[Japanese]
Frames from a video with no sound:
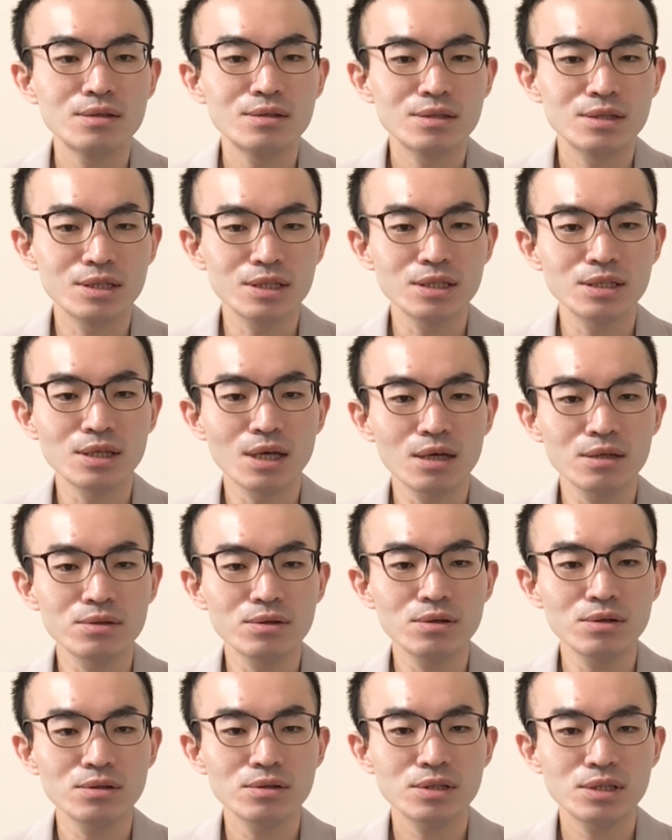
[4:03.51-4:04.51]
実際
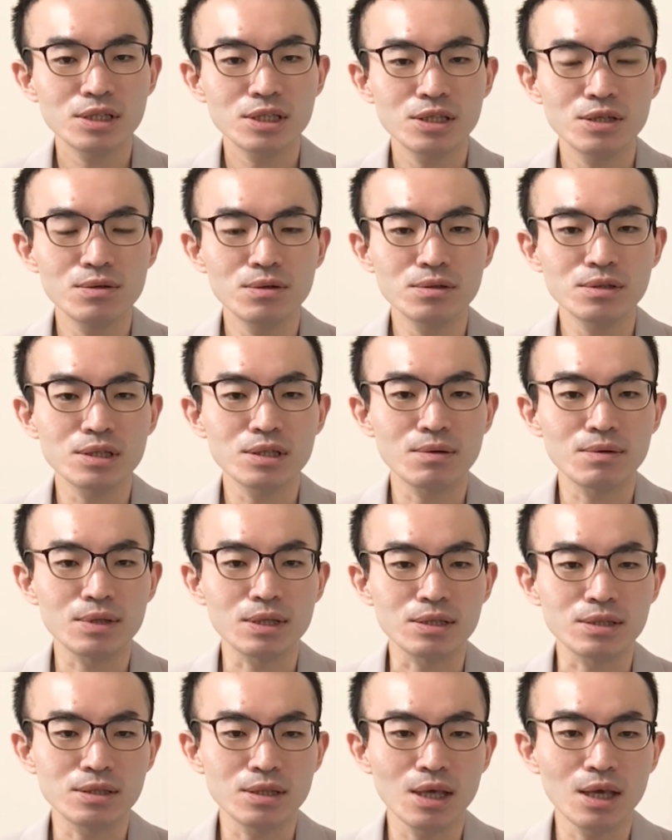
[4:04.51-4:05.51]
の治療者は
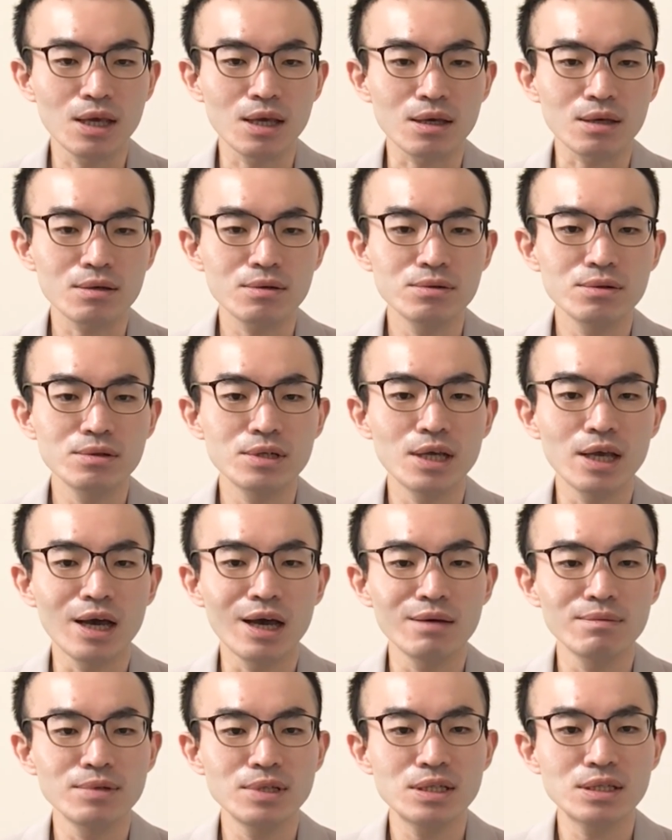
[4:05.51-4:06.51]
ですね、この
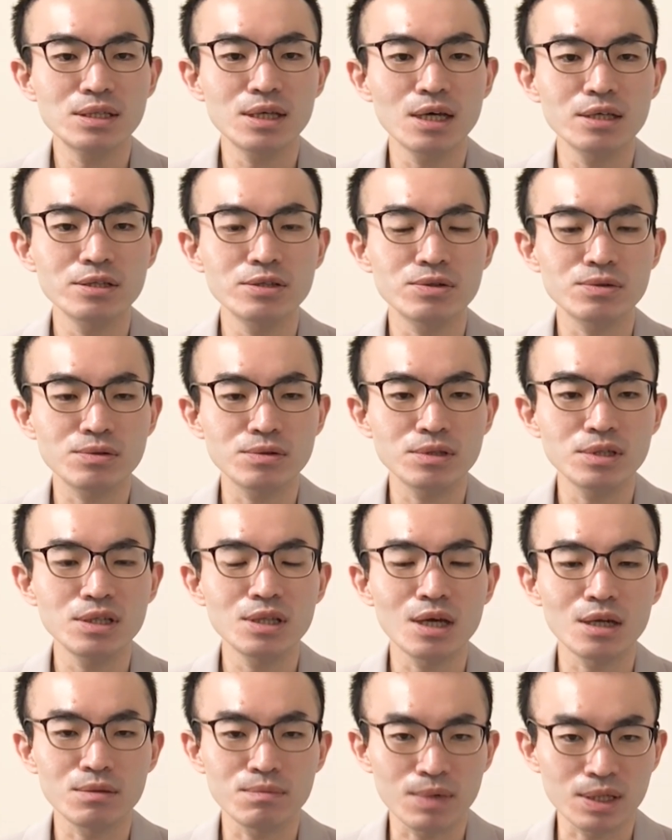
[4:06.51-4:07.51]
リハビリ3色
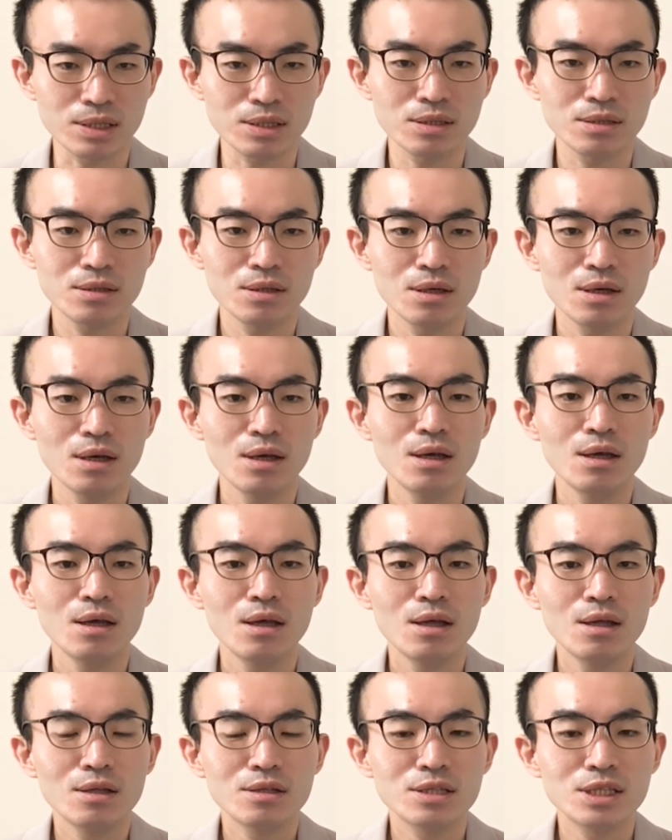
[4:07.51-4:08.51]
になります。
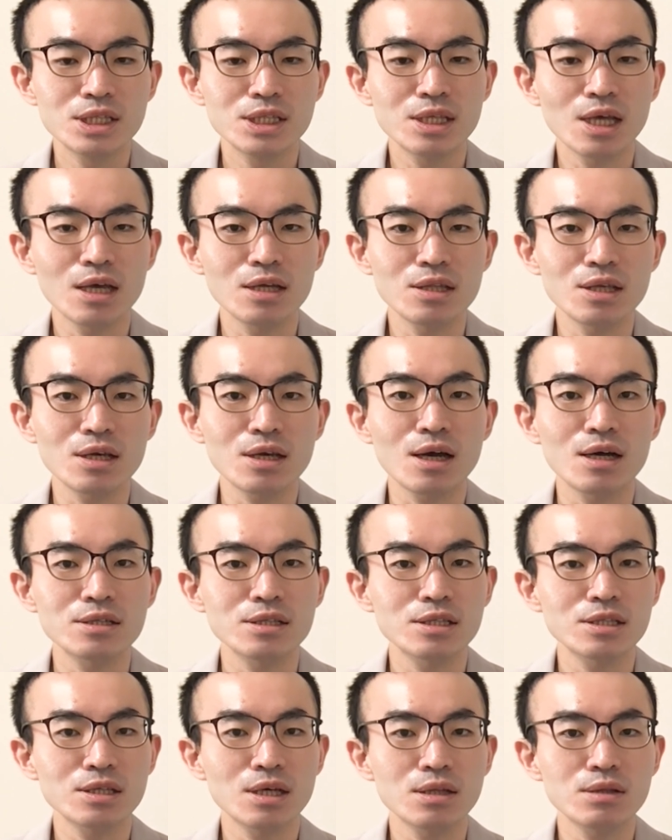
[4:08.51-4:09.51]
実際に
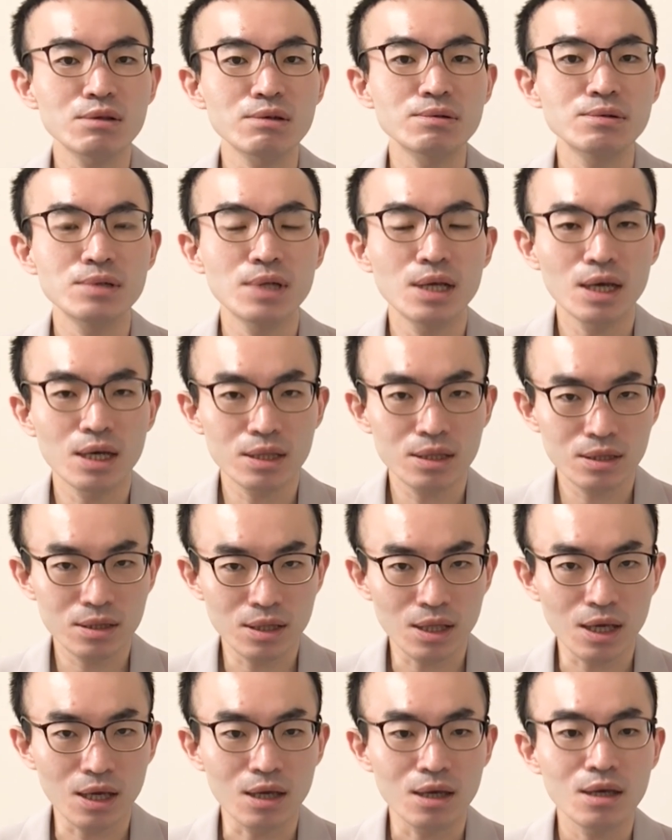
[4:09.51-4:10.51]
患者さんと触れ合っ
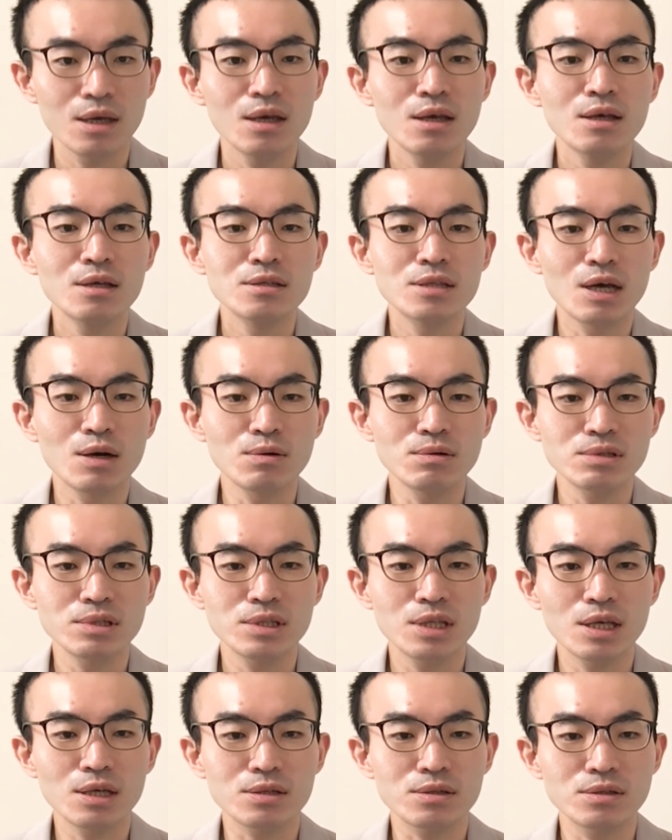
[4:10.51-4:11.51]
て治し
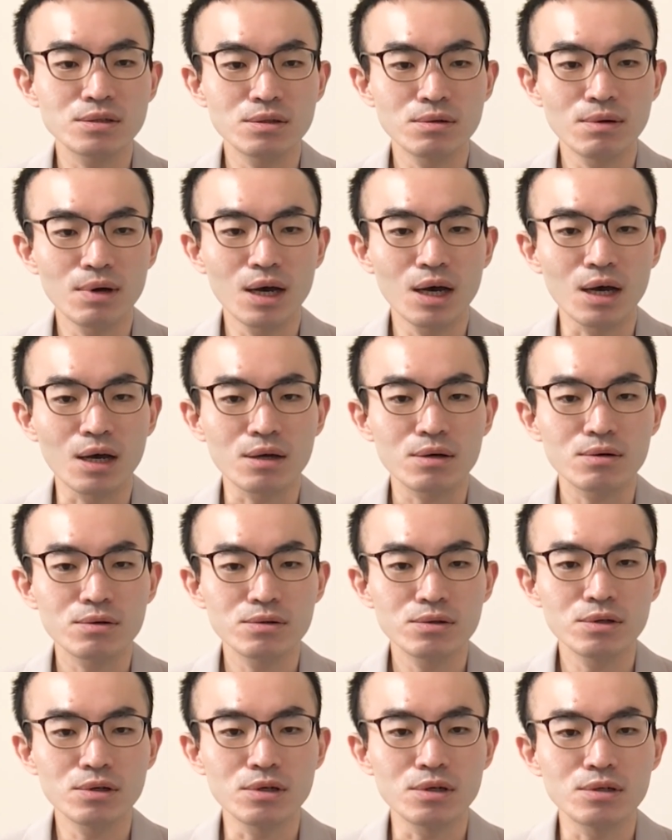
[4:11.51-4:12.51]
ていくのは、
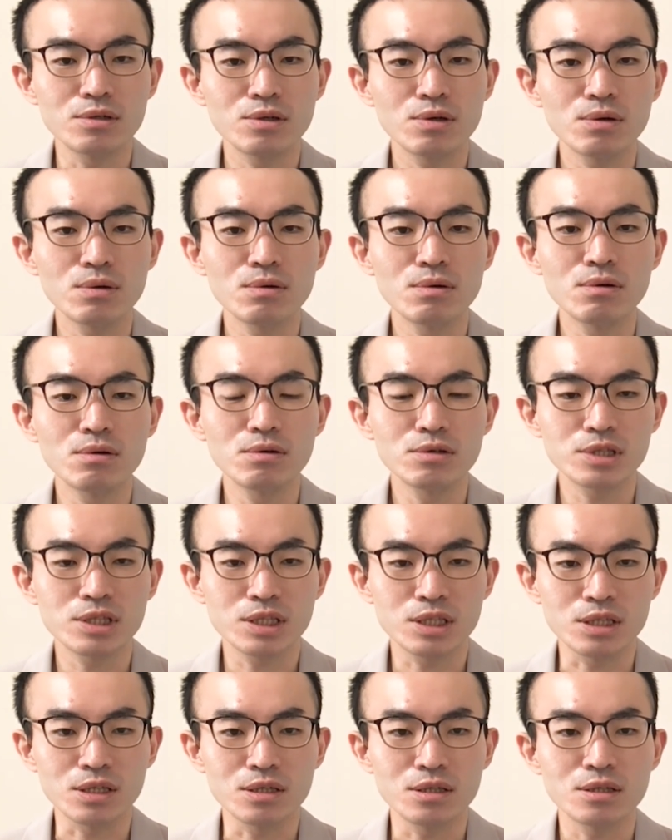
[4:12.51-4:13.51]
この療法
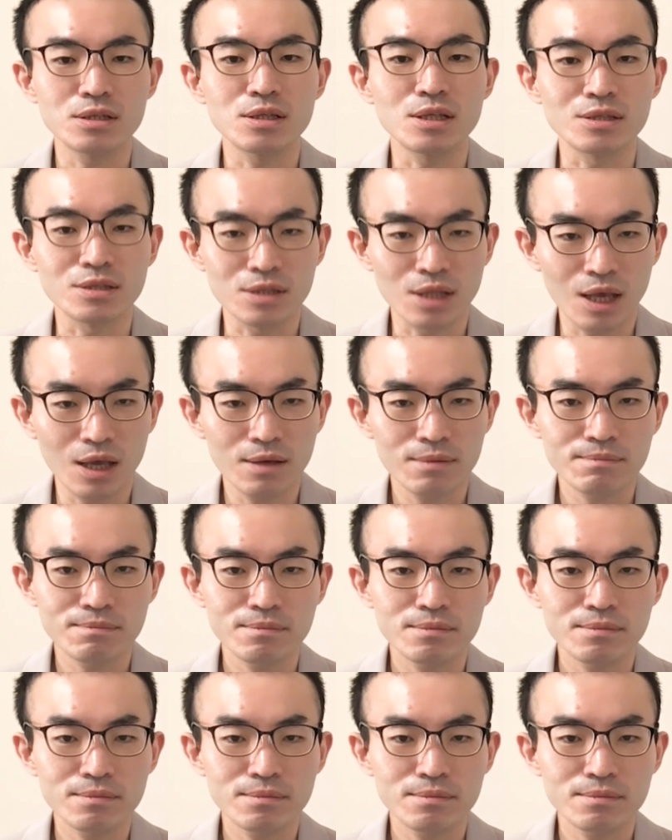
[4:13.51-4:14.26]
士ですね。